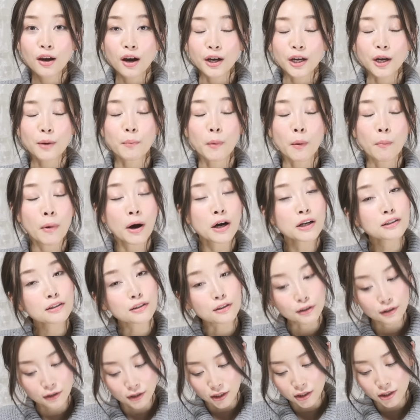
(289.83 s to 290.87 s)
やっぱ
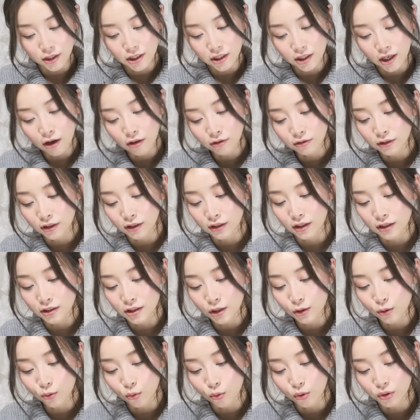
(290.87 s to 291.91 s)
マスクって違うんだな
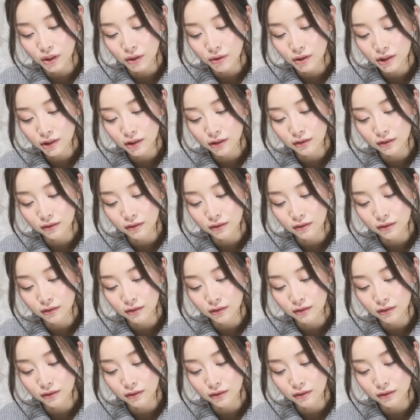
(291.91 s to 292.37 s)
ちゃんとこだわっ